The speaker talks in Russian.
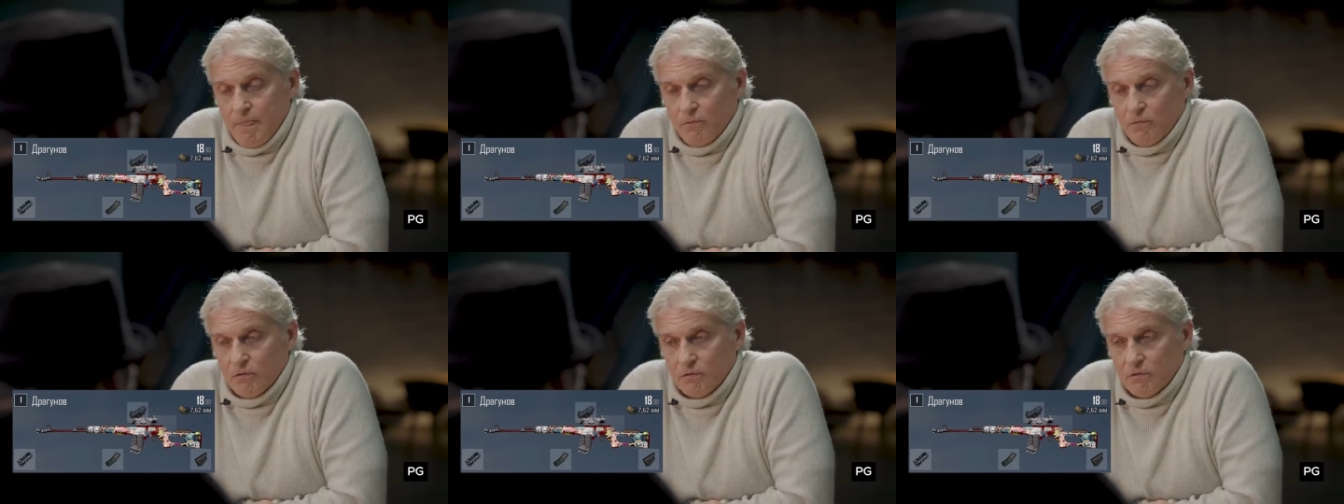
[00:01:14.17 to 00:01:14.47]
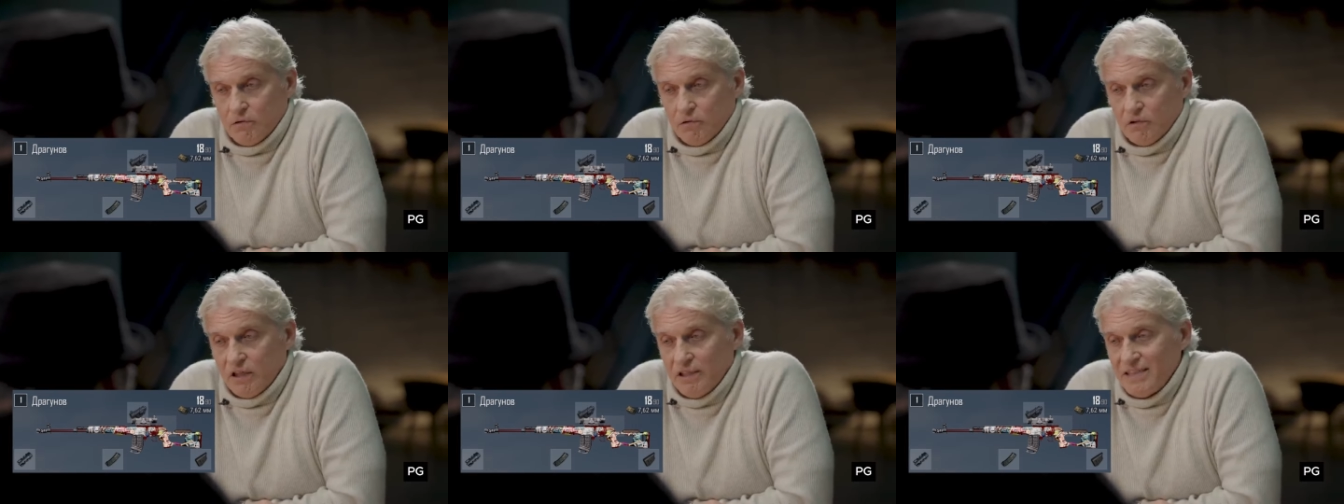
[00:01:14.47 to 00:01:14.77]
Он,
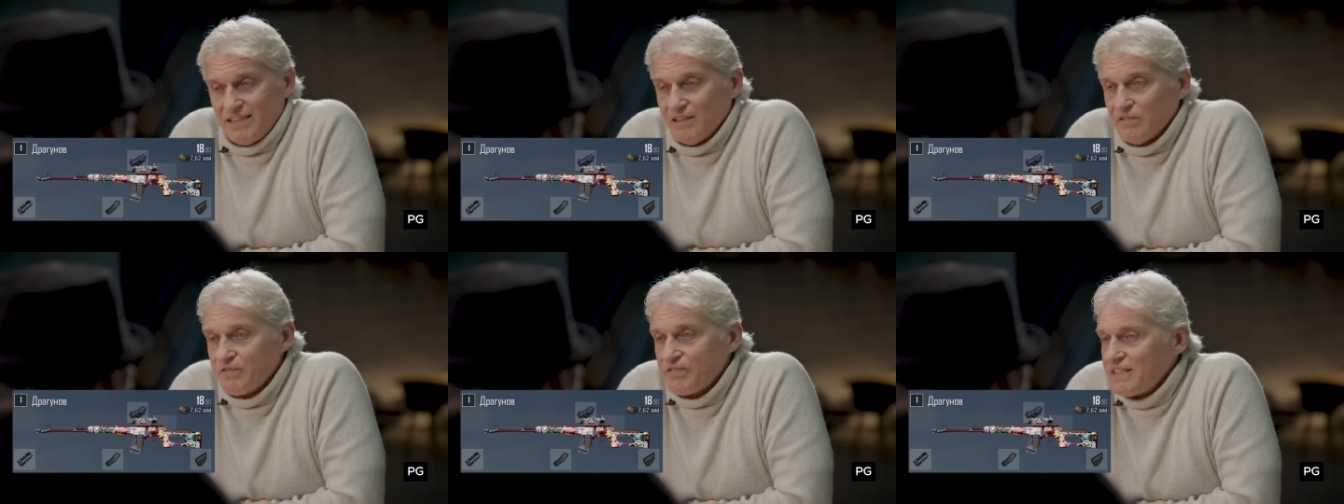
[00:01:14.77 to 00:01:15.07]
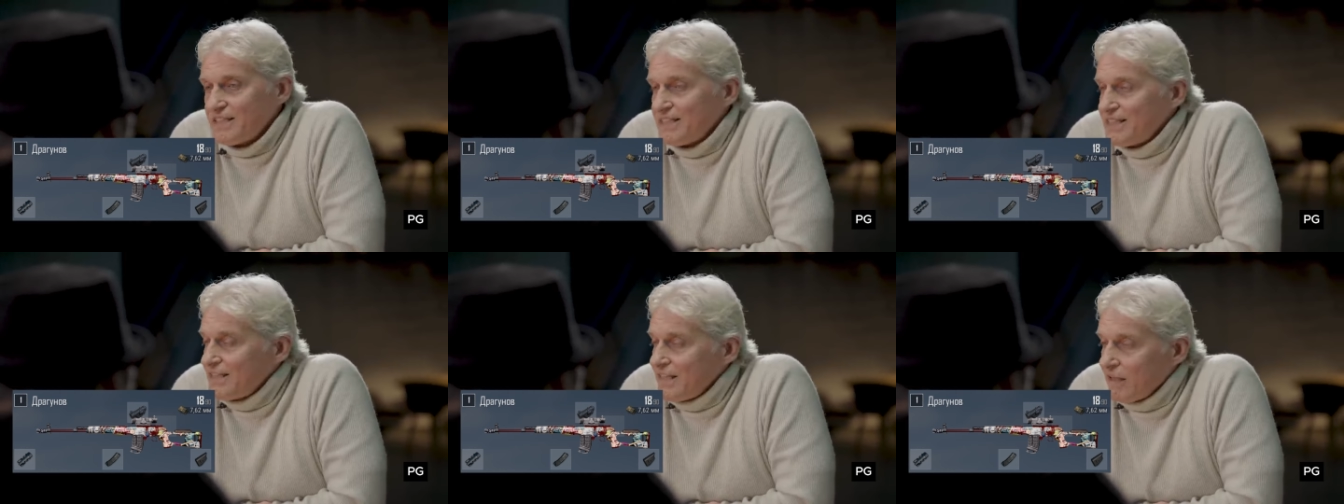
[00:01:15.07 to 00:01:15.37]
он хотел
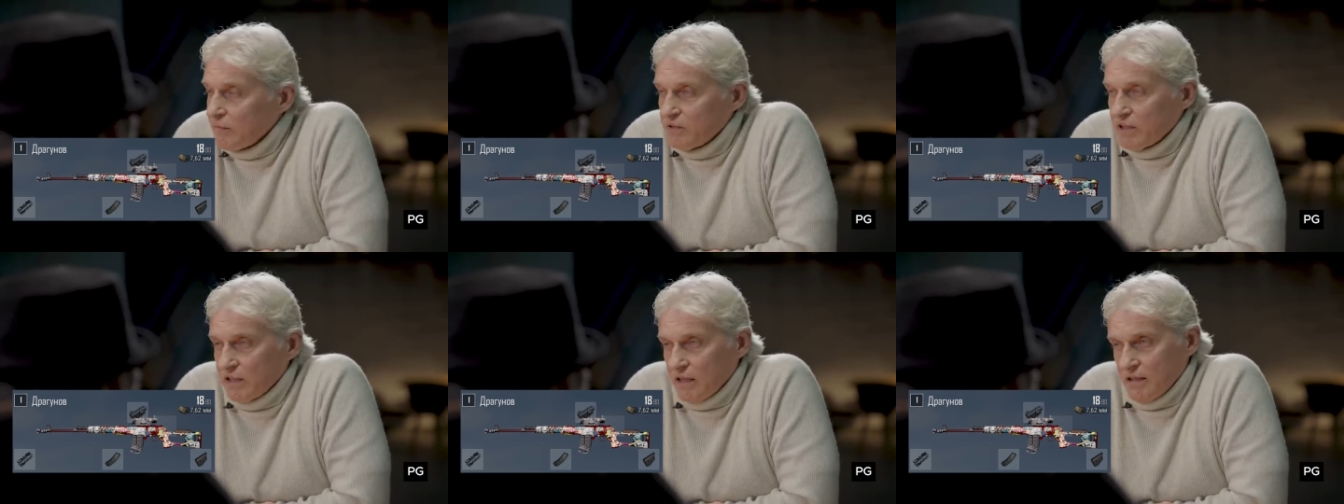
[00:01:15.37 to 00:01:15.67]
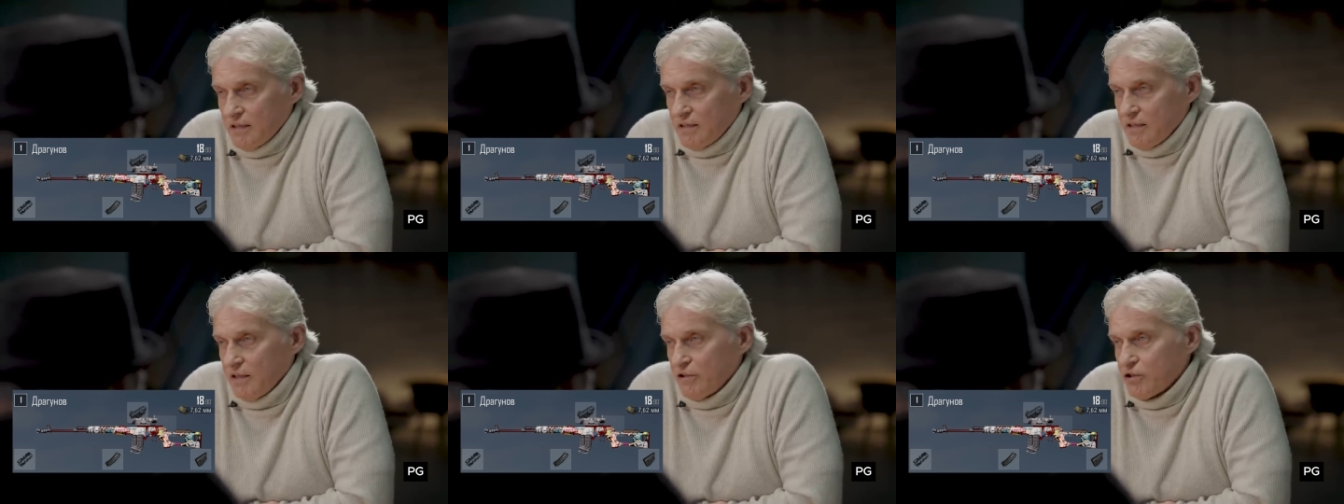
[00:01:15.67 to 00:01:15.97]
всем
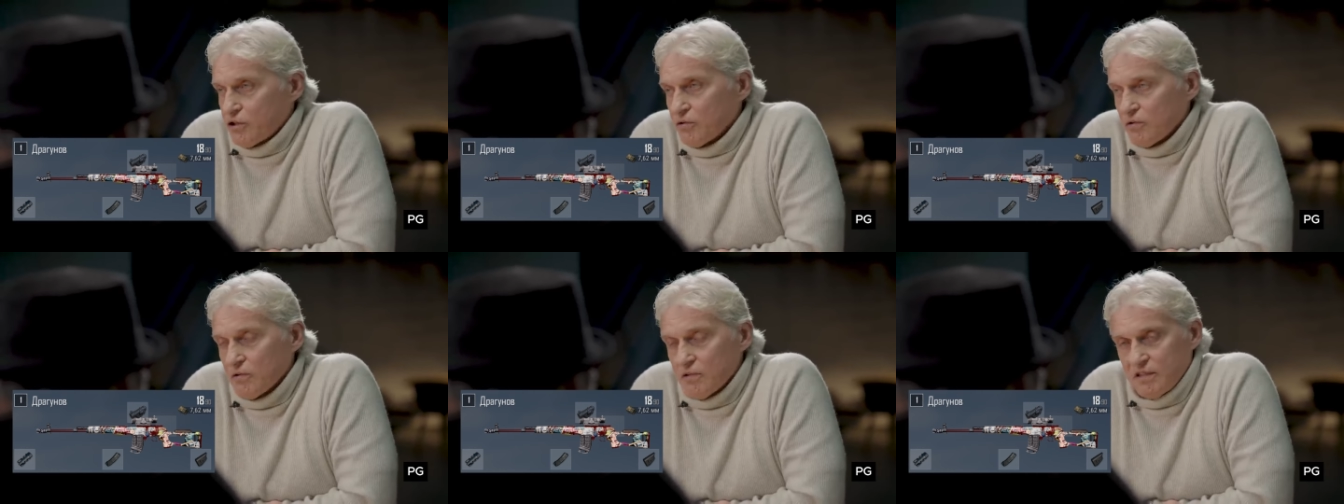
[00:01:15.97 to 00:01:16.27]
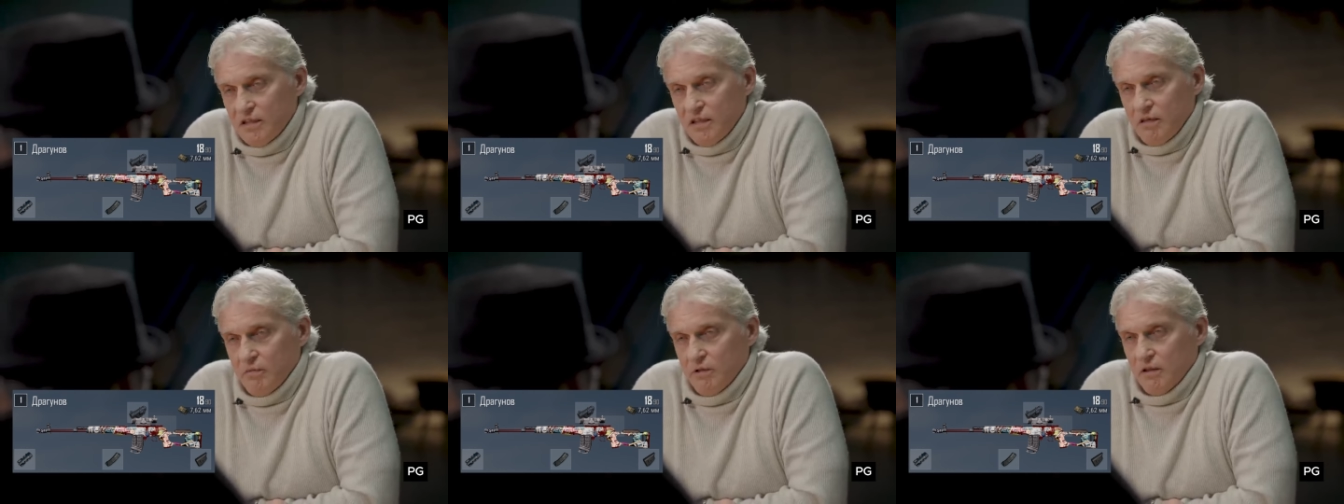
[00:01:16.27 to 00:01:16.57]
доказать, что он
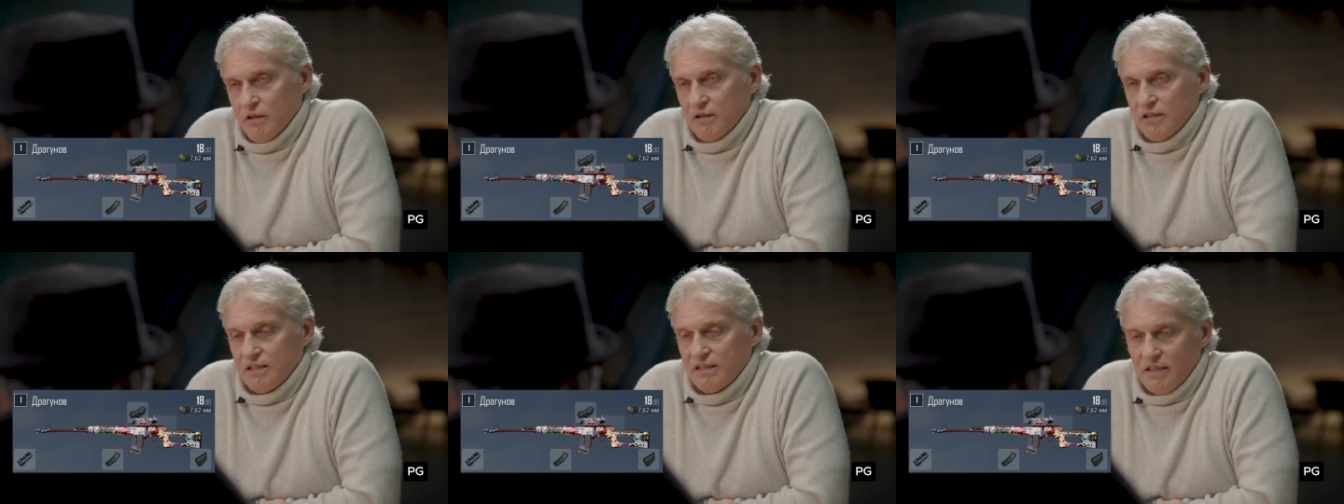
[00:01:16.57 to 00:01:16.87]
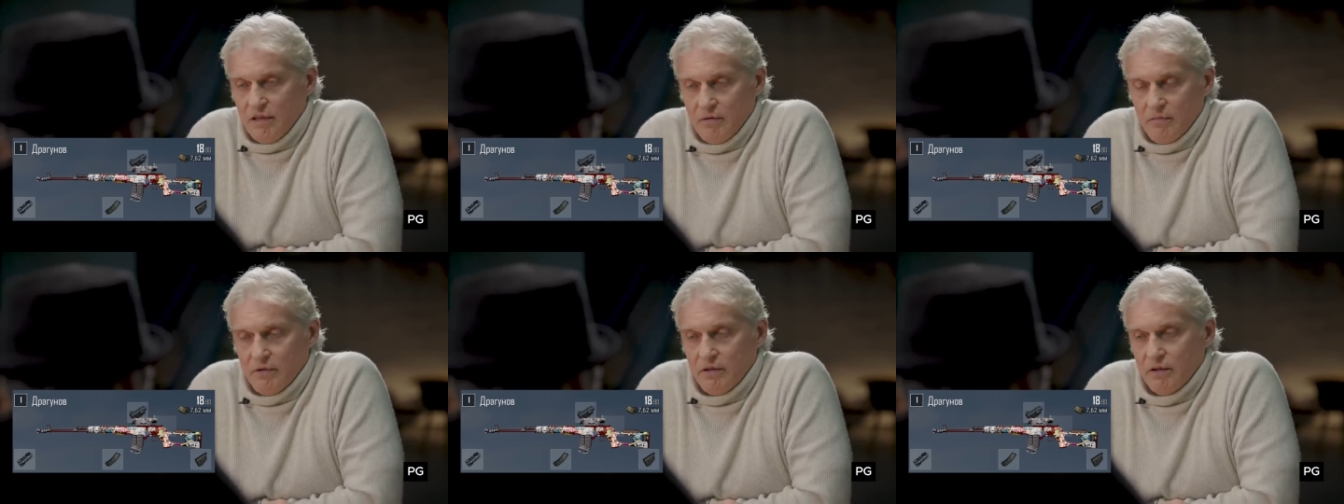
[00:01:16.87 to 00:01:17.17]

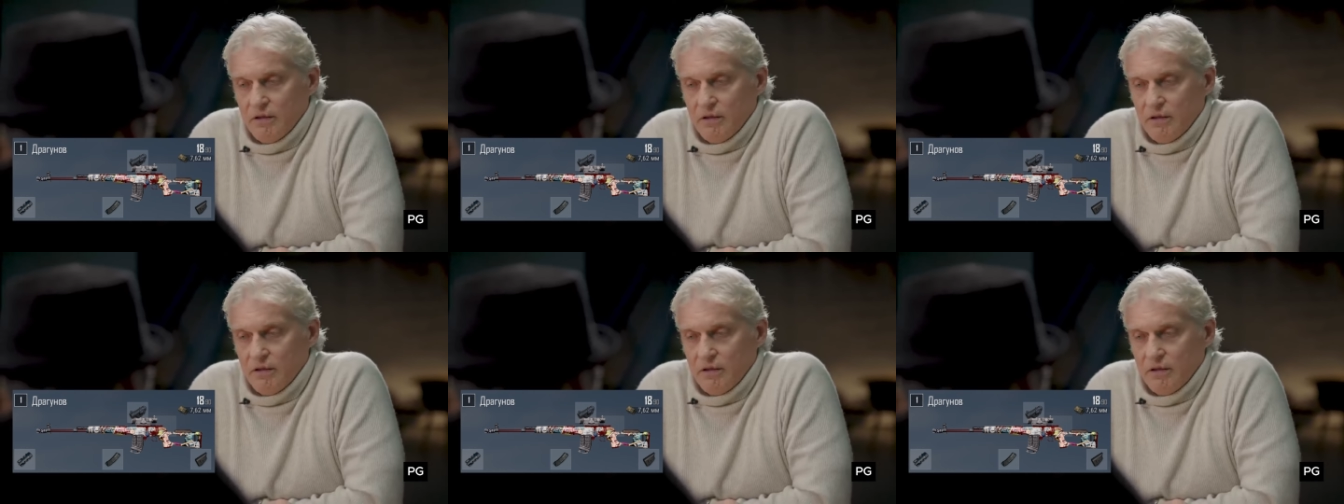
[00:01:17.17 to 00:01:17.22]
самый-самый.